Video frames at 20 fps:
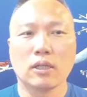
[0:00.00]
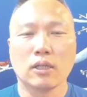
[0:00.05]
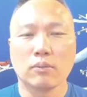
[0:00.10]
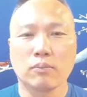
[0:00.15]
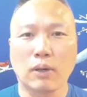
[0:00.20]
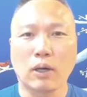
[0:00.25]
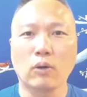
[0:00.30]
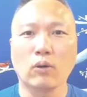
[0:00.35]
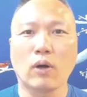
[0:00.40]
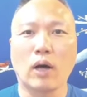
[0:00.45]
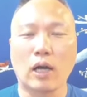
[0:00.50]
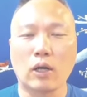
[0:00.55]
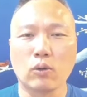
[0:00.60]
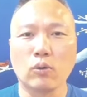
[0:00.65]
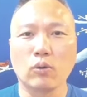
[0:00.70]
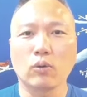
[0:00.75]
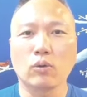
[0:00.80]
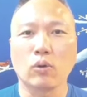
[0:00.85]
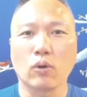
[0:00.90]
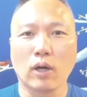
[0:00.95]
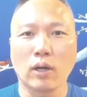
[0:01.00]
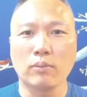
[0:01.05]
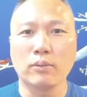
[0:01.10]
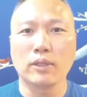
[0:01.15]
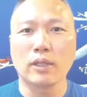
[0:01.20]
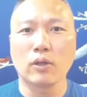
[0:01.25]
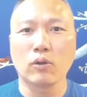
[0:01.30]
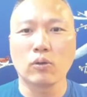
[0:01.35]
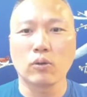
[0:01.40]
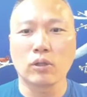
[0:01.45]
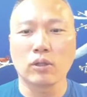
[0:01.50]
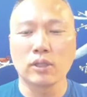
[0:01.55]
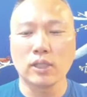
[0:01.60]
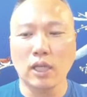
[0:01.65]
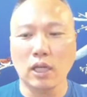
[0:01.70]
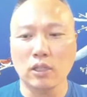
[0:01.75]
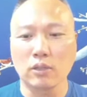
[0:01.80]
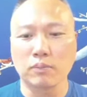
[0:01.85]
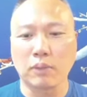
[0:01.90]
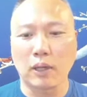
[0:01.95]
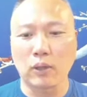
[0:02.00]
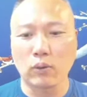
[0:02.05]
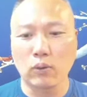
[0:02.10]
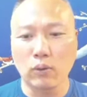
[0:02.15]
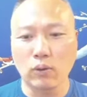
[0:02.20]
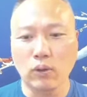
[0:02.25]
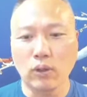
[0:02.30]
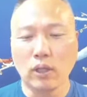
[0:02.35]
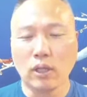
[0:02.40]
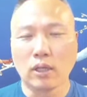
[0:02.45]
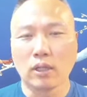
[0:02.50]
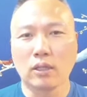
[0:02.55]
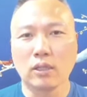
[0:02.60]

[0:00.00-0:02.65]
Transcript: 바로 알고 교감이 되고 그 자리에서 바로